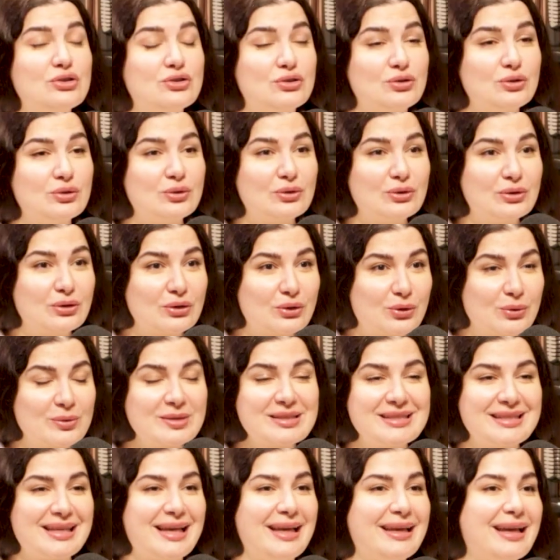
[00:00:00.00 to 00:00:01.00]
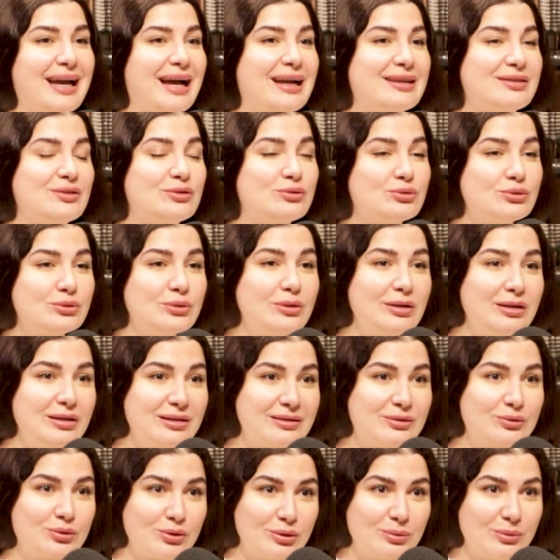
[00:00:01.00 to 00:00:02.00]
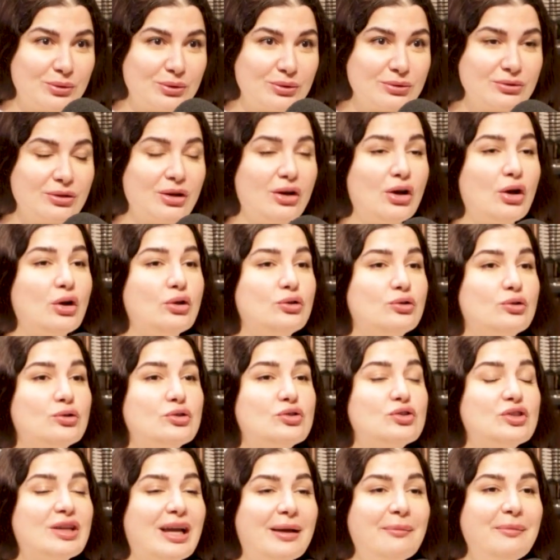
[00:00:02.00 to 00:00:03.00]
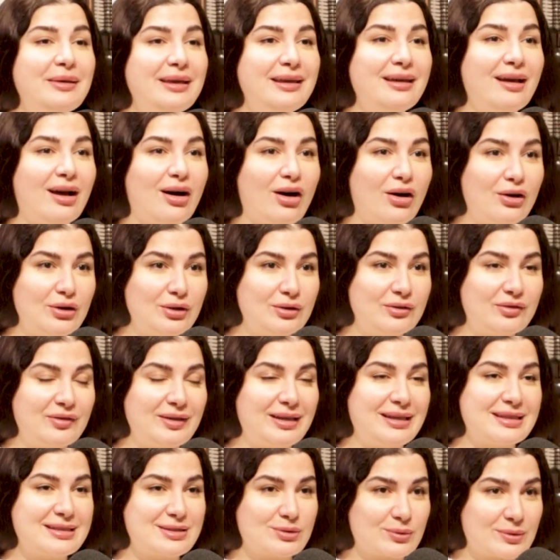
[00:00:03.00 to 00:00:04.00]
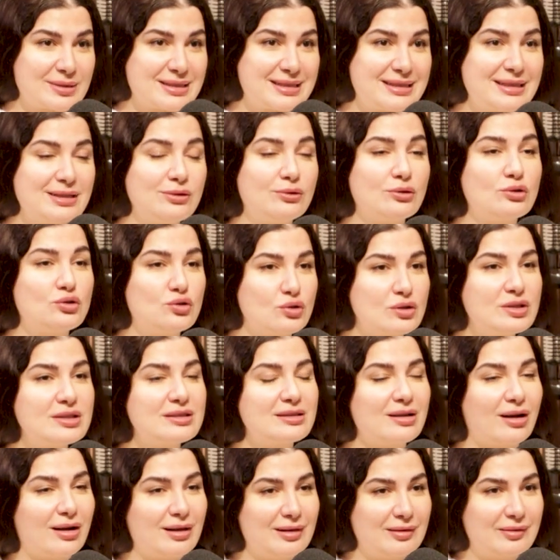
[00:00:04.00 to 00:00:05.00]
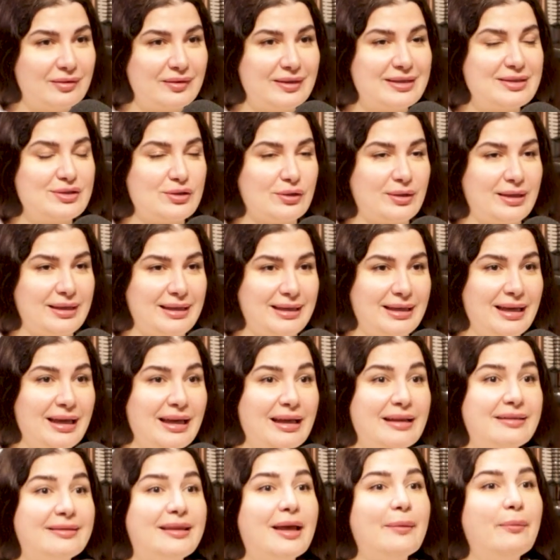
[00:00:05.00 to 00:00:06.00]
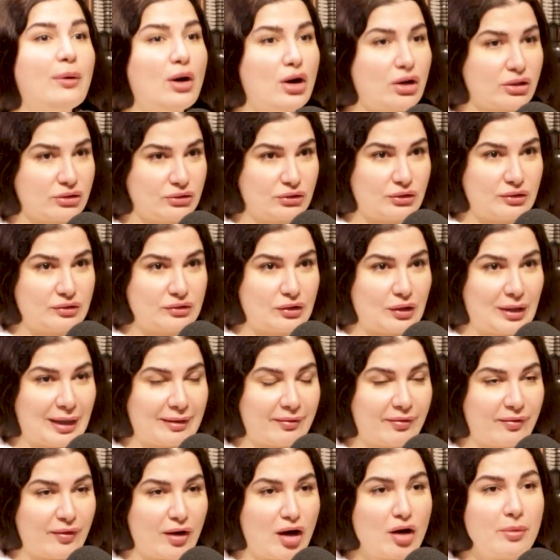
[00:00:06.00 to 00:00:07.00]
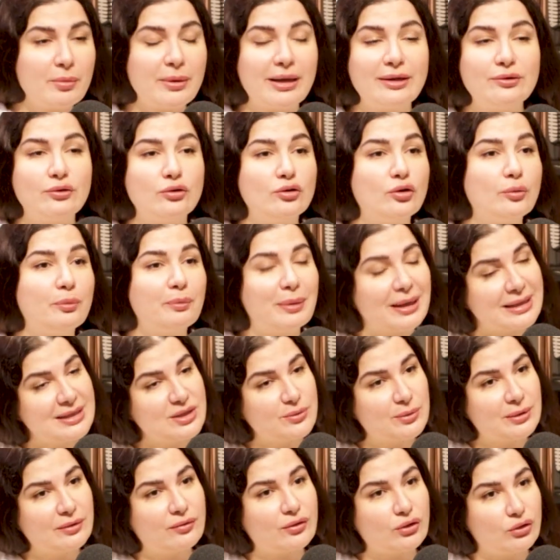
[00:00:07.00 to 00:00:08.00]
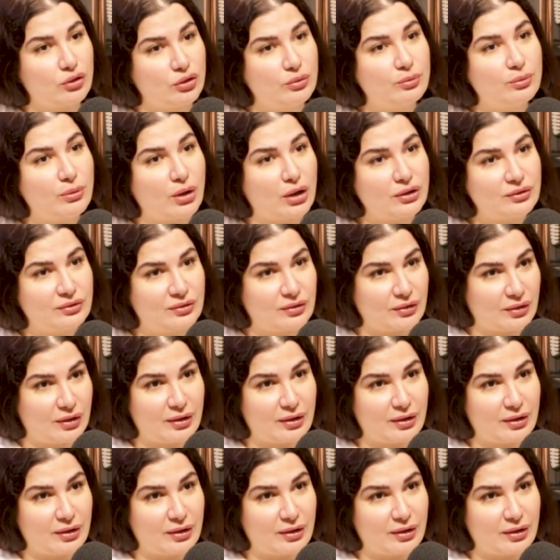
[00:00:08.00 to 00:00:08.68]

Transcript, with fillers: je conseille à tout, tout, le monde de jamais enlever les sourcils, de juste enlever ce qui déborde de, la forme et de ne pas suivre une mode